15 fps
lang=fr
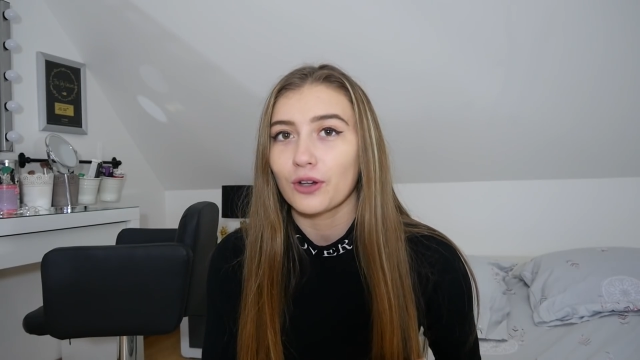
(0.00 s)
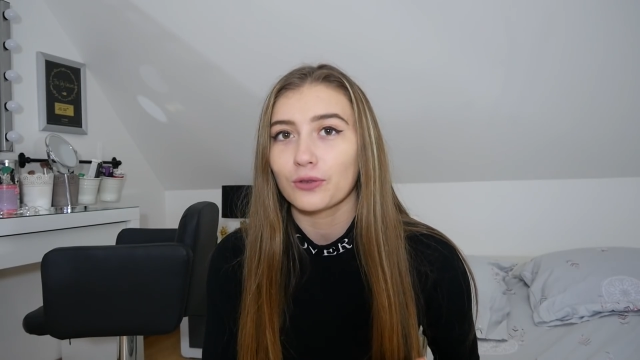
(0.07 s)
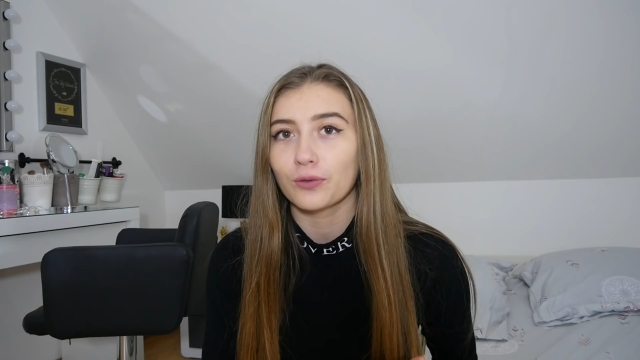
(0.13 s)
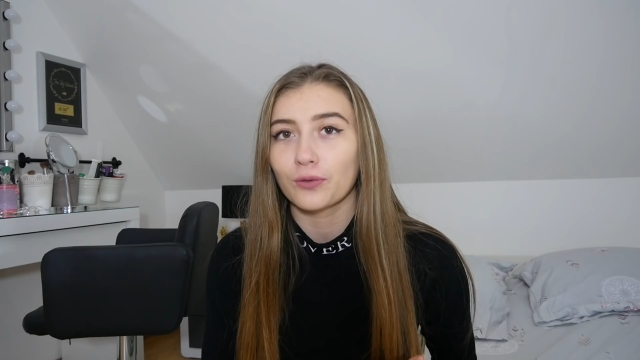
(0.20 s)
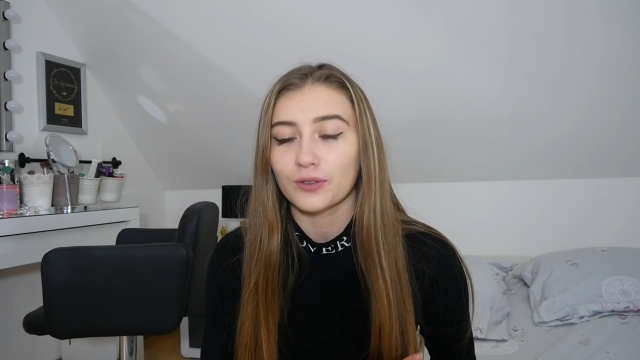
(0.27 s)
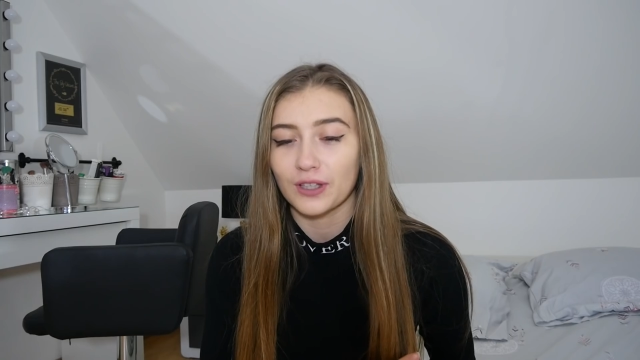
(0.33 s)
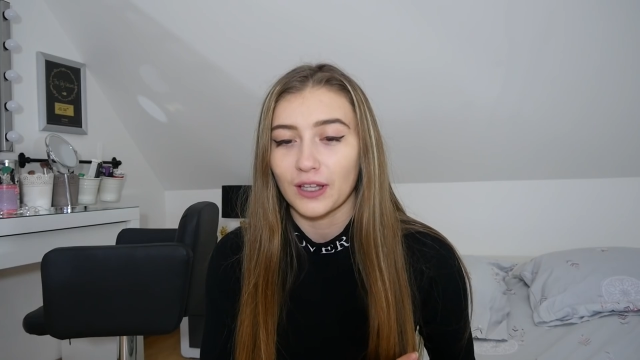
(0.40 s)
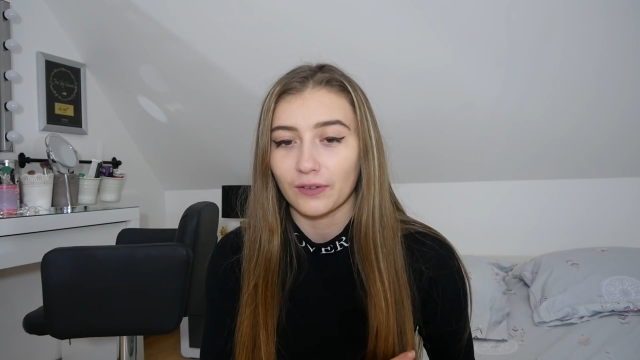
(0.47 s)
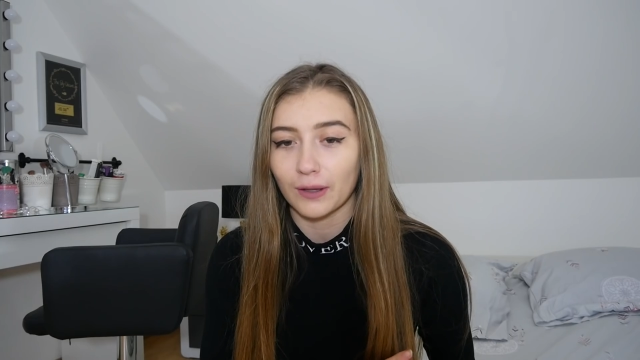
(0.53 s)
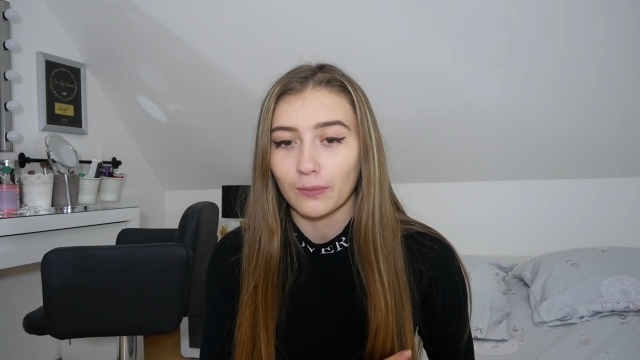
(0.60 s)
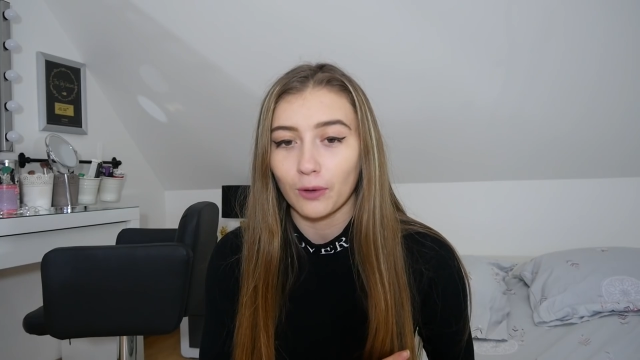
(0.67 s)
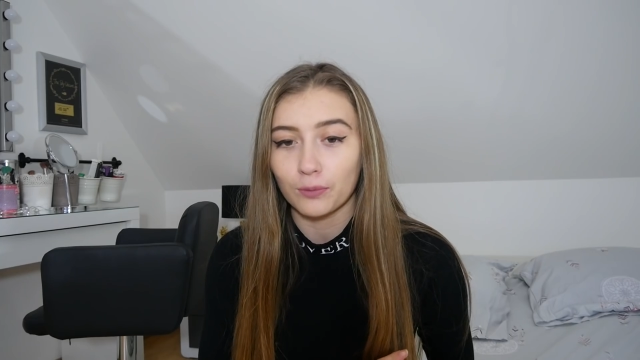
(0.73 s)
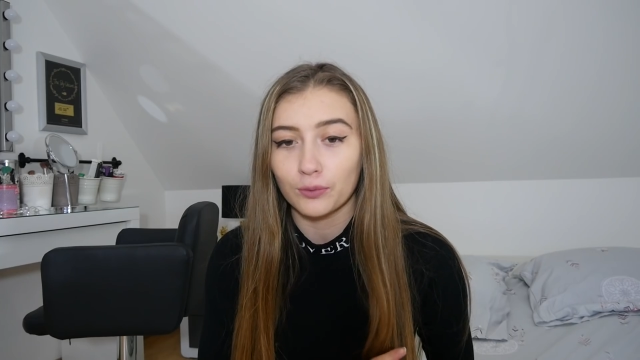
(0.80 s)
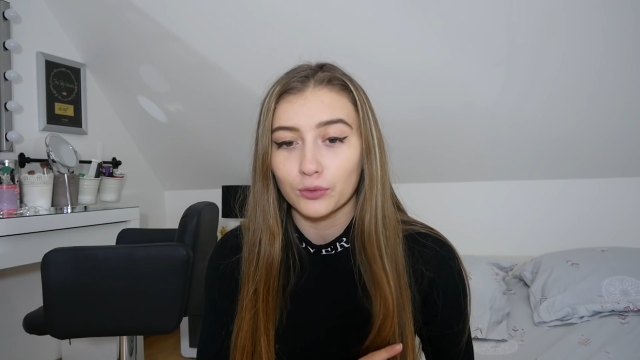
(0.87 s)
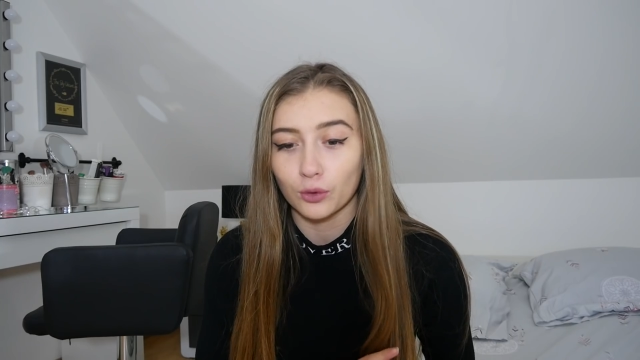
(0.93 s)
je trouve ça
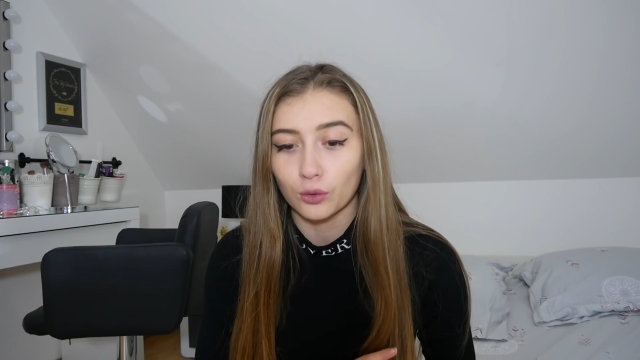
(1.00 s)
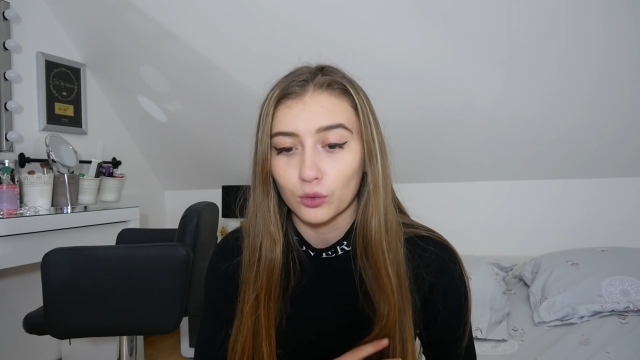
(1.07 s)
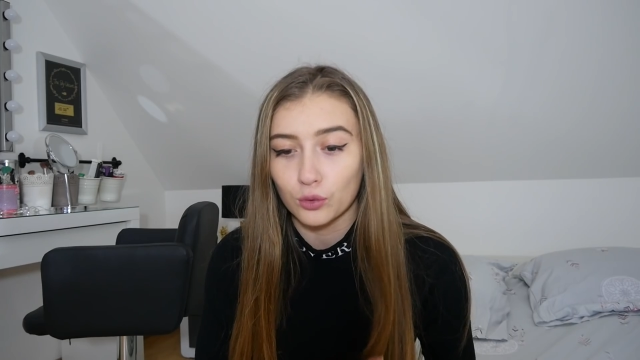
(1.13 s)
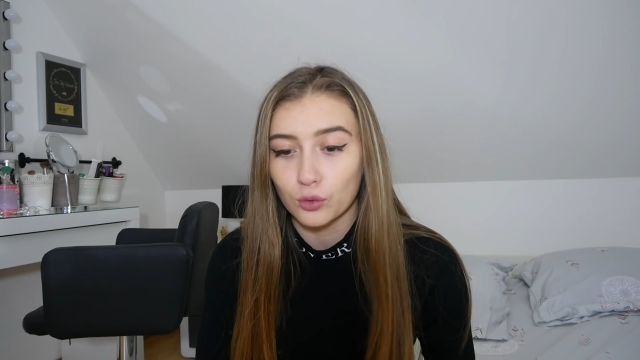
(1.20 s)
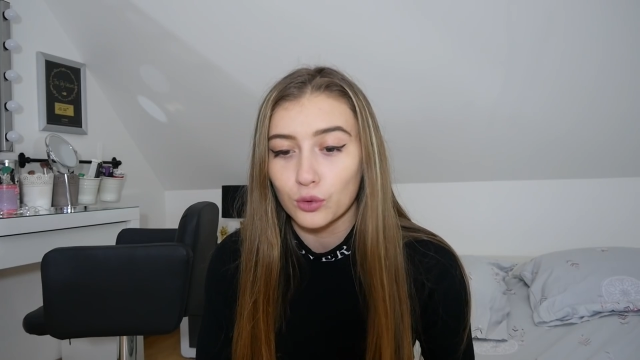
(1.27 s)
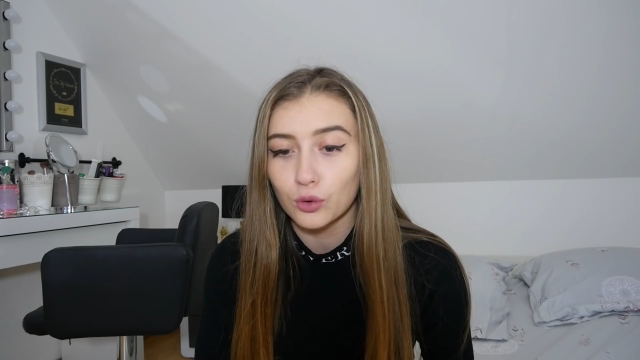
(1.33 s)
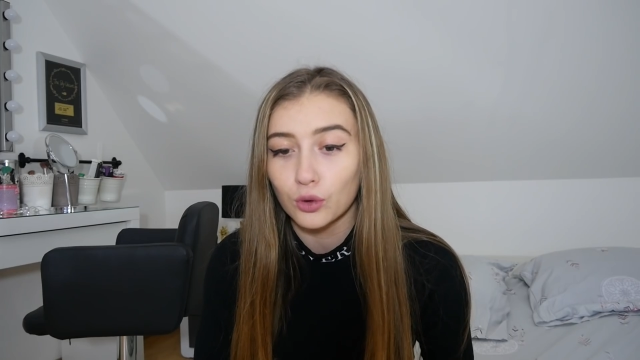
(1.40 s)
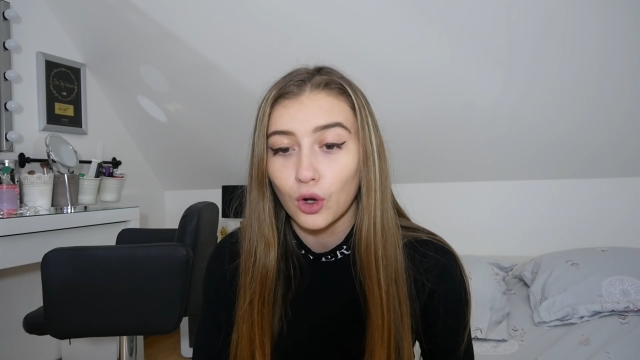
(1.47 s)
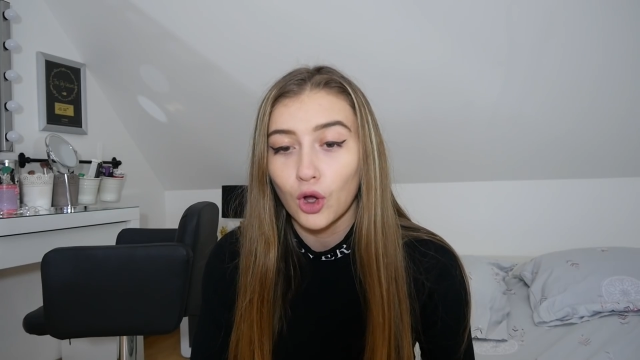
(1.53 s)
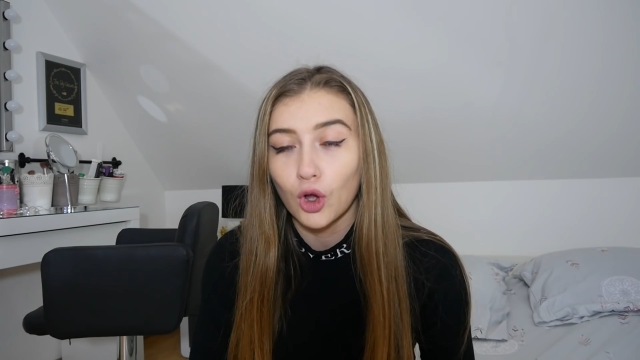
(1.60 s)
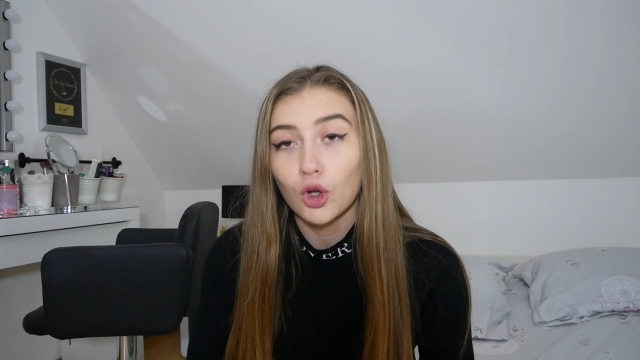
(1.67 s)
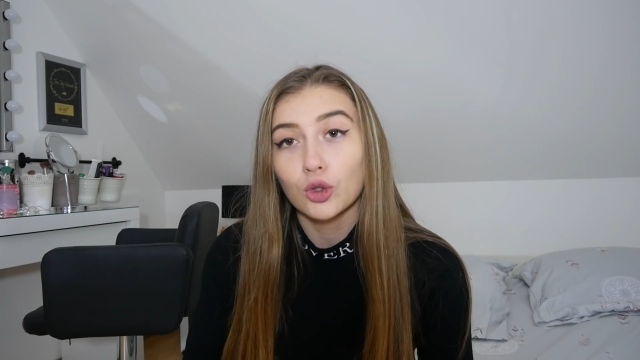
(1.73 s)
vraiment plutôt cool